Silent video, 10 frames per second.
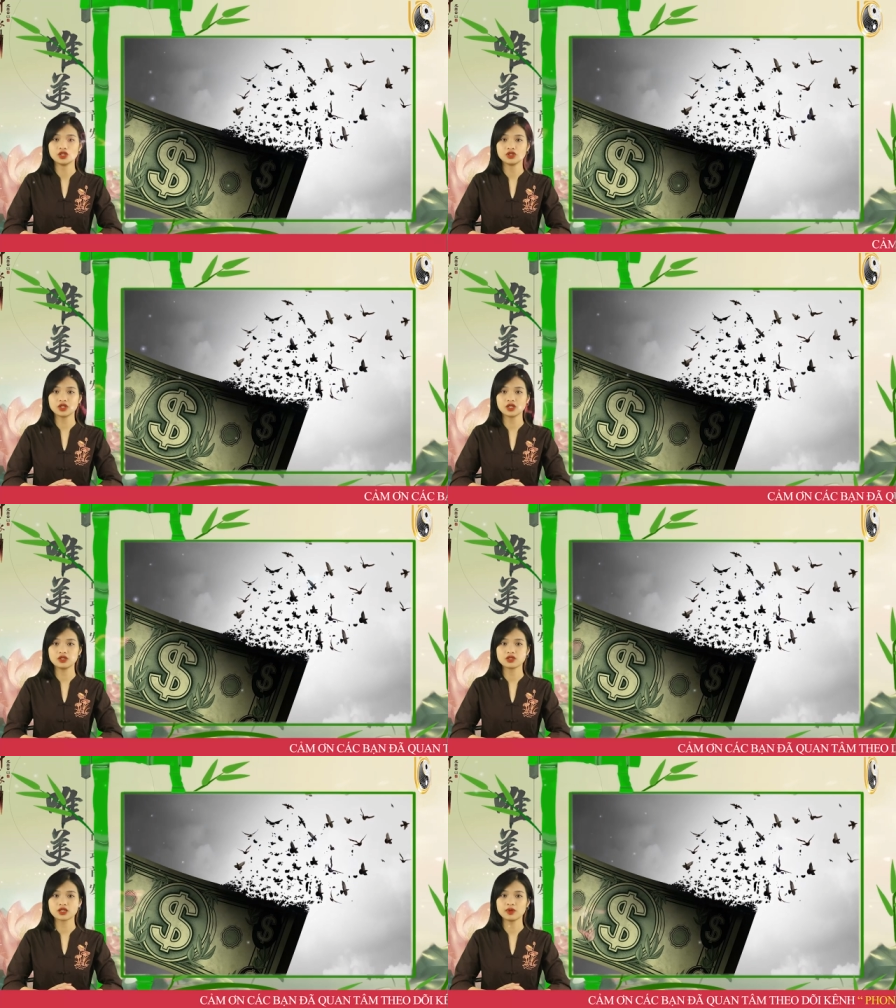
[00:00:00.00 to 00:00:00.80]
Trước khi
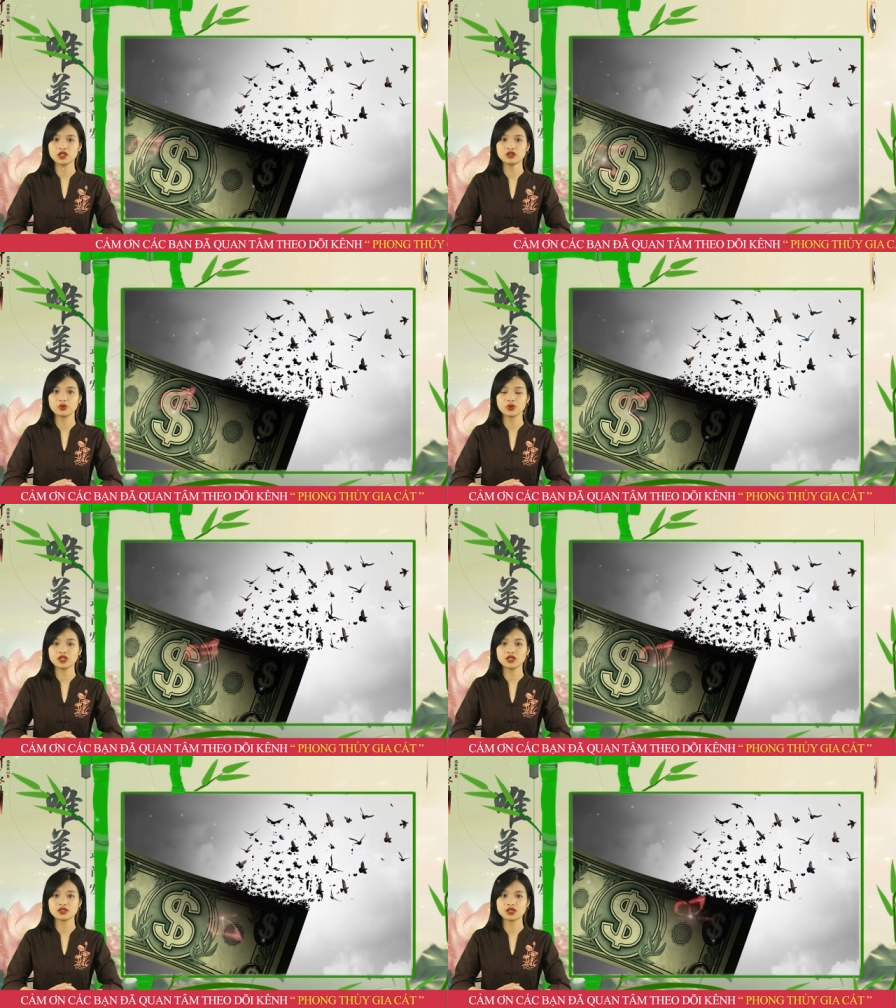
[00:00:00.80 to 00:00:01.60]
đưa ra bất cứ quyết
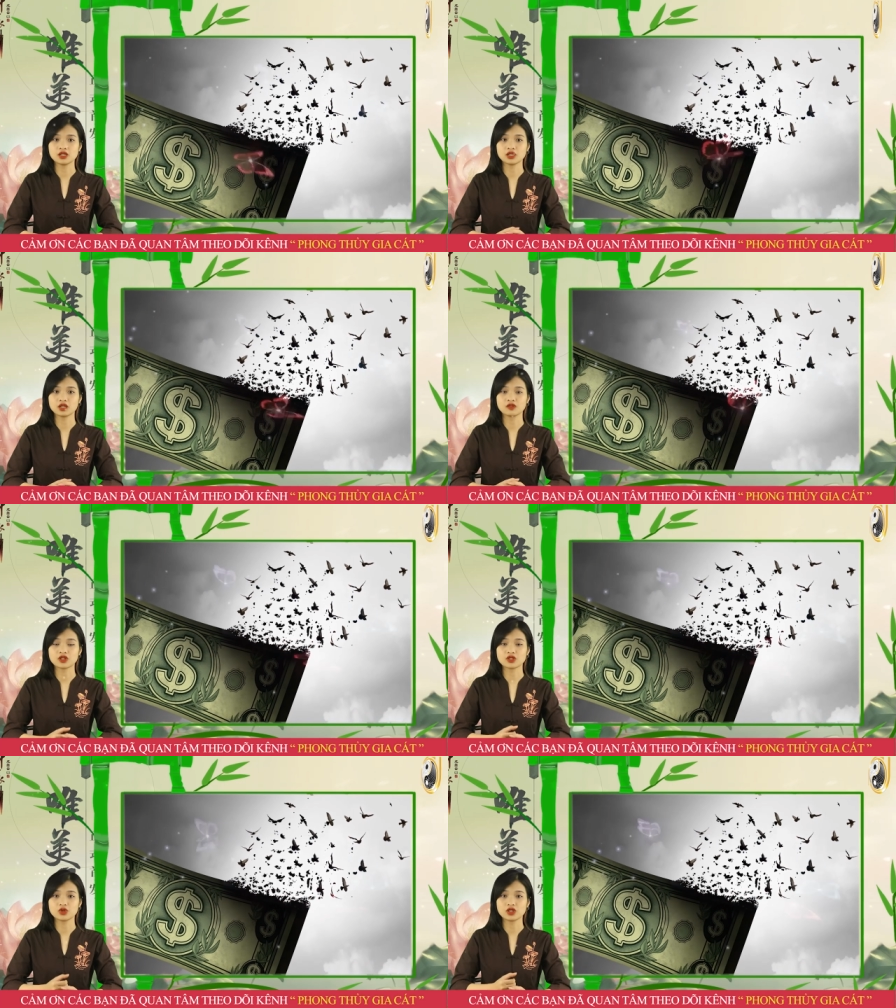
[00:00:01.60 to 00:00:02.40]
định gì, cần
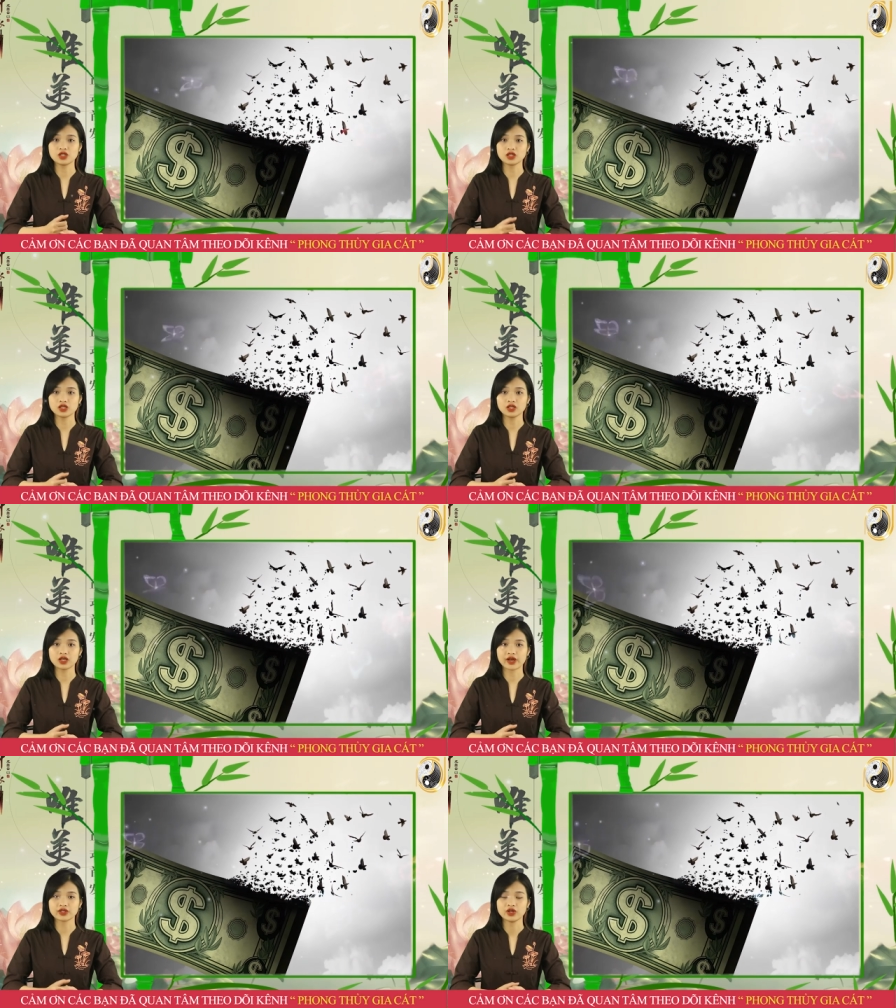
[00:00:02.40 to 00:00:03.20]
phải suy nghĩ kỹ
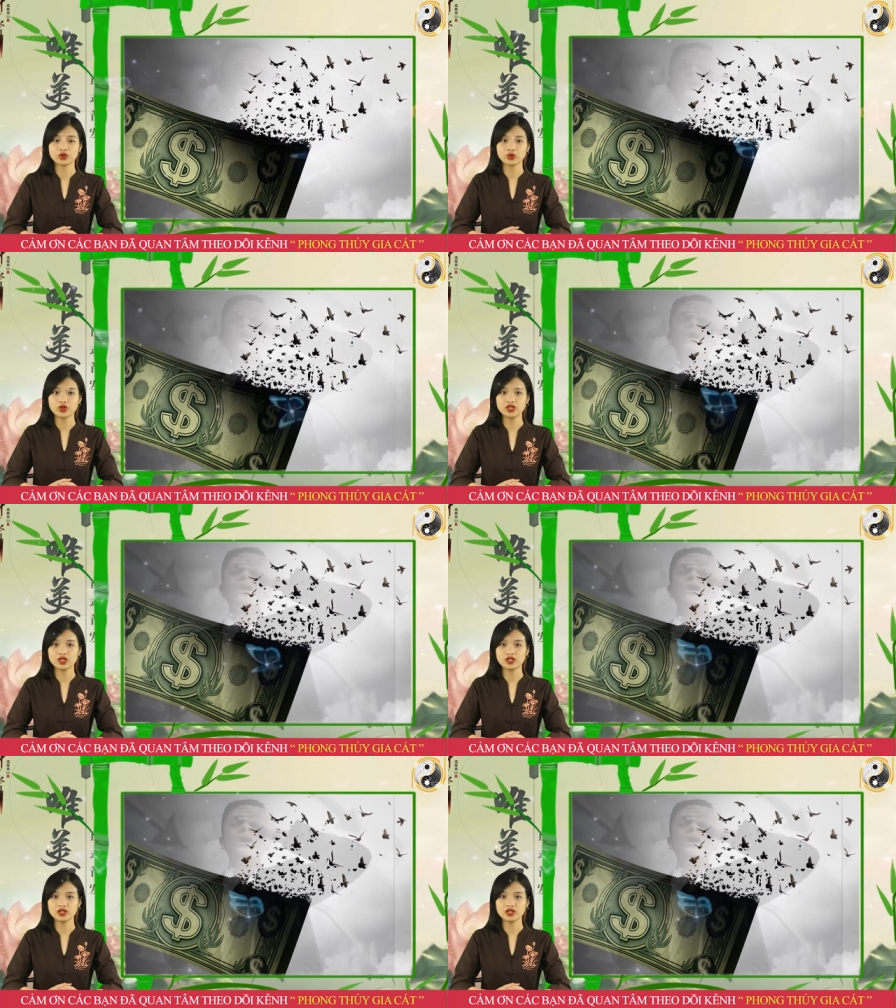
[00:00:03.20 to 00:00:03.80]
càng, tốt nhất